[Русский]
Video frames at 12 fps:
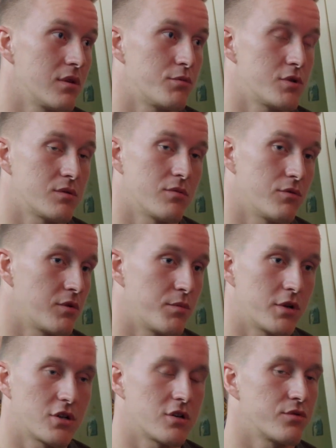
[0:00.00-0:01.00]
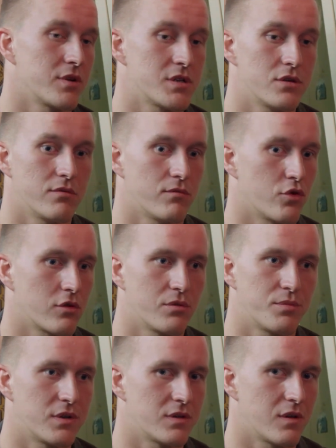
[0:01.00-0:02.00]
Допустим, вот ты приезжаешь в Россию, в мой
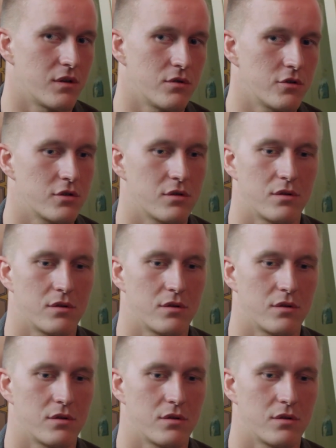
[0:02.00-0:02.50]
клуб ты зайдешь,